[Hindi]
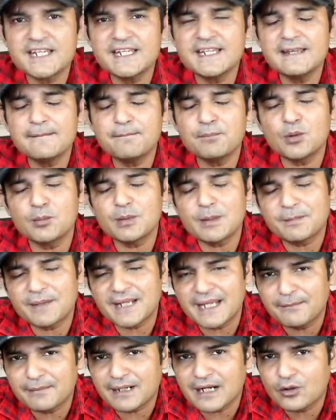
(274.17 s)
चाहिए पॉपअप
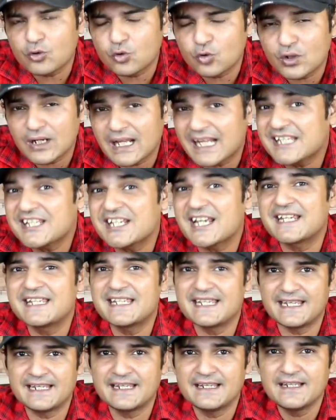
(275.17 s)
कैमरा होना
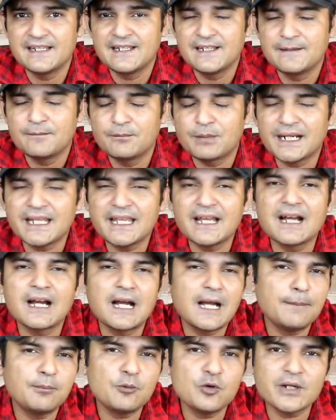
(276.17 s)
चाहिए बाकी
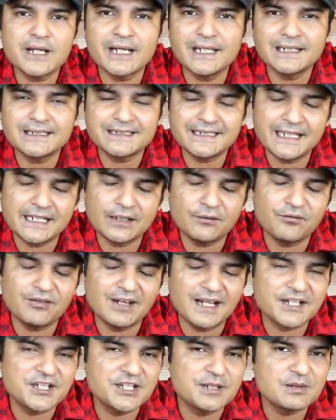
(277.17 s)
आपको क्या लगता है एक
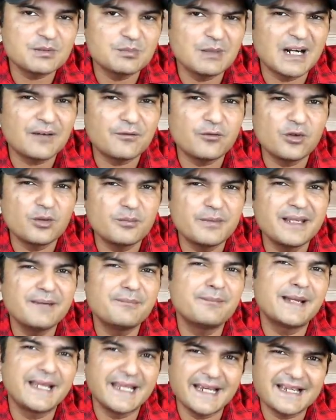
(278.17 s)
फ्लैगशिप स्मार्टफोन में
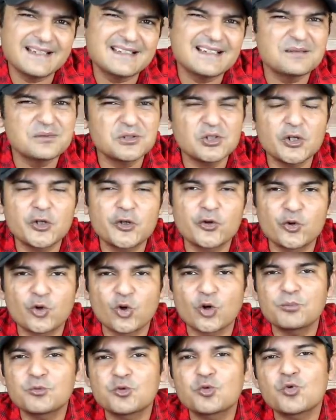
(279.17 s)
मेरे हिसाब से तो ड्यू
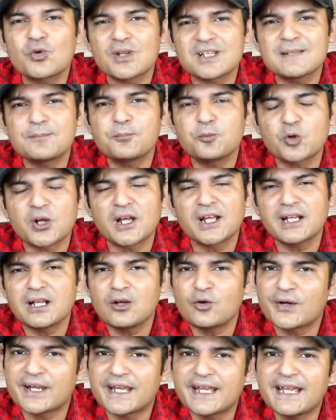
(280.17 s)
ड्रॉप थोड़ा सा पुराना
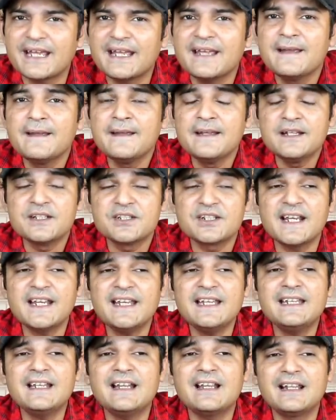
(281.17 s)
हो गया है
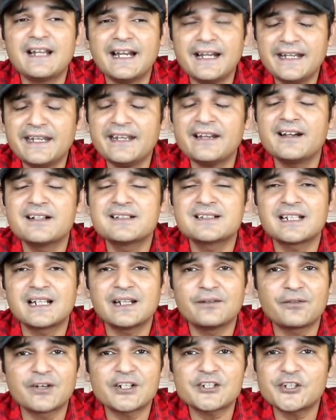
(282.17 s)
चाहे 90 हर्ट्ज का
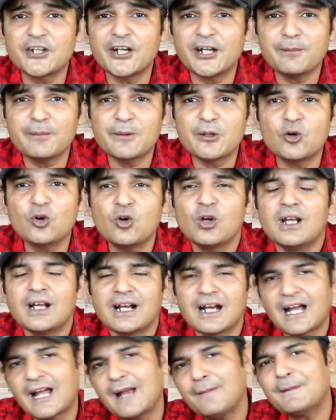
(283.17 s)
रिफ्रेश रेट भी हो
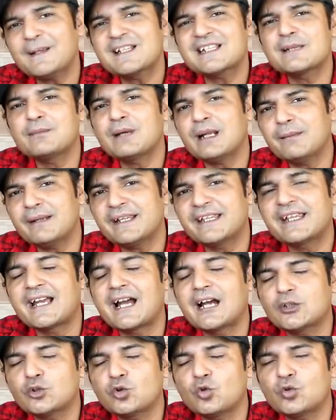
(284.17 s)
आपके इसके बारे में
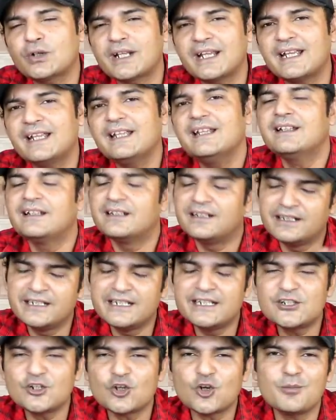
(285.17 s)
क्या थॉट है
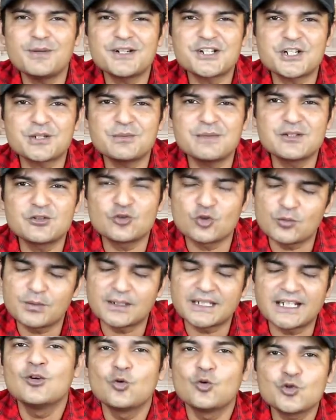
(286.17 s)
नीचे कमेंट सेक्शन में ज़रूर
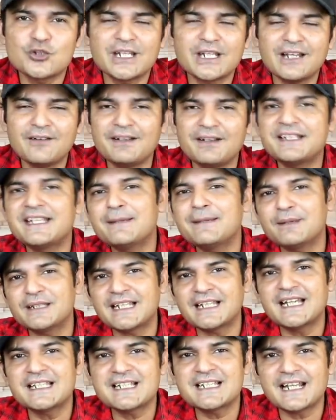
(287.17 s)
बताना उसके अलावा ये
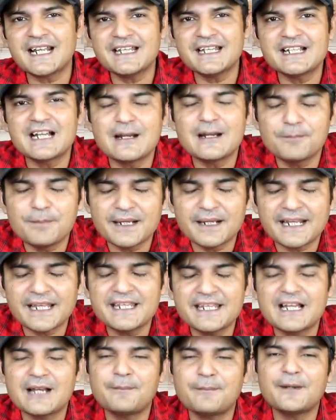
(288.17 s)
बताया जा रहा है यहाँ पर कि
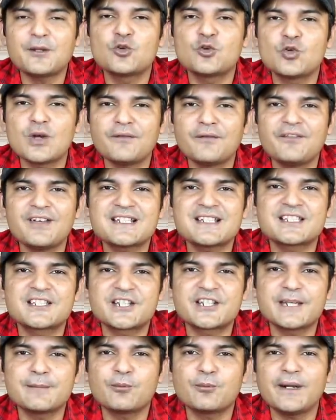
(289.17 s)
यहाँ पर यू एफ एस
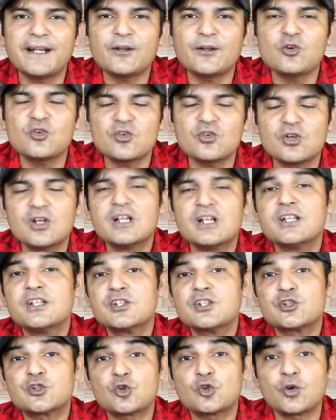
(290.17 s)
थ्री पॉइंट
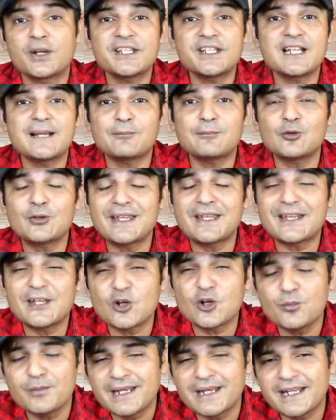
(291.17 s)
स्टोरेज आपको
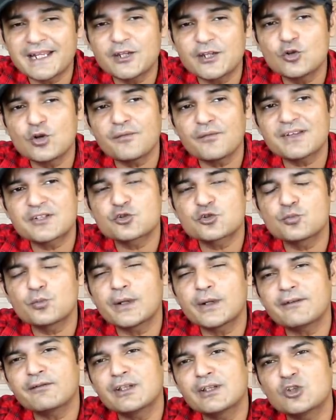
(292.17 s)
देखने को मिलेगी यू एफ एस टू
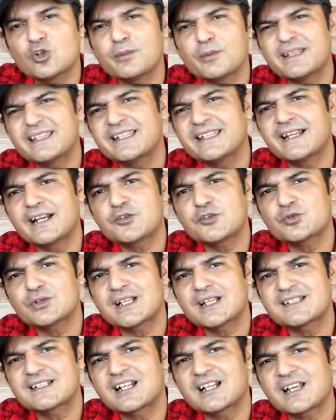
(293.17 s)
पॉइंट वन तो हमें तेरह
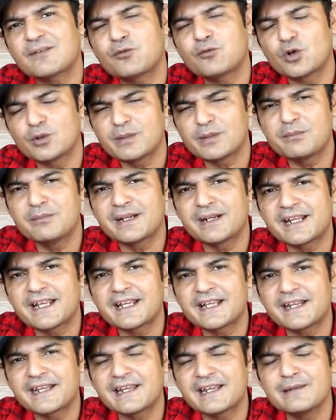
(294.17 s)
चौदह हज़ार के फ़ोन में मिल रही
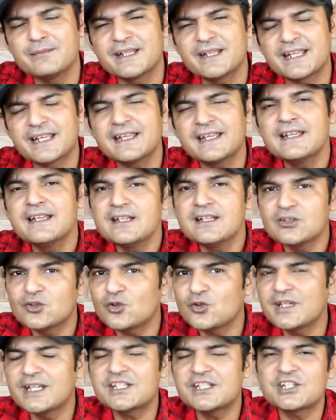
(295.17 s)
है रियलमी के
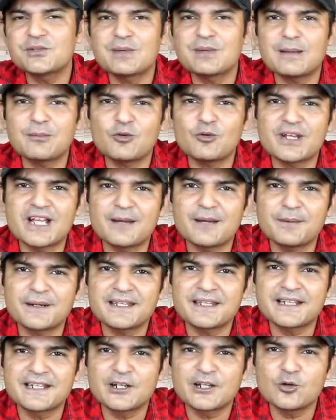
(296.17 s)
तो ये चीज़ भी आपको यहाँ पर
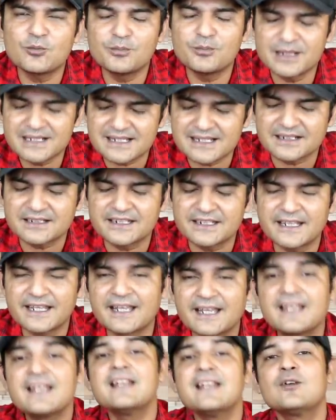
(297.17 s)
देखने को मिल सकती
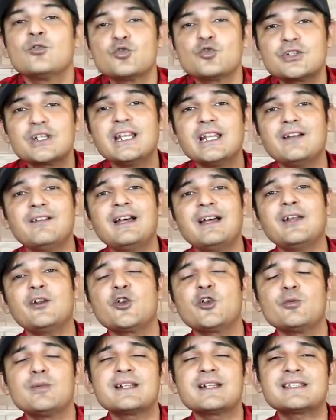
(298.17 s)
है उसके अलावा
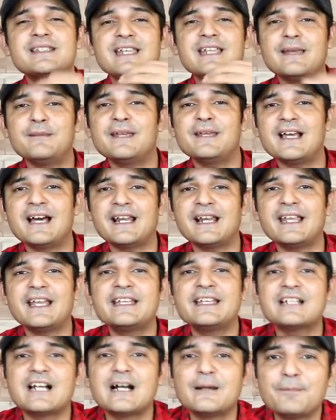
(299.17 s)
र्यूमर्स ये भी आ रहे
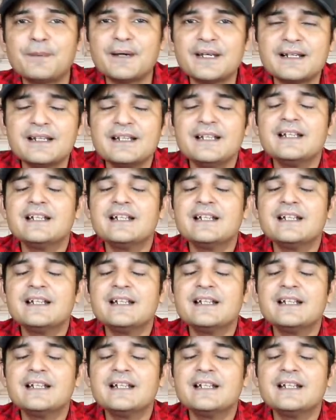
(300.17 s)
हैं यहाँ पर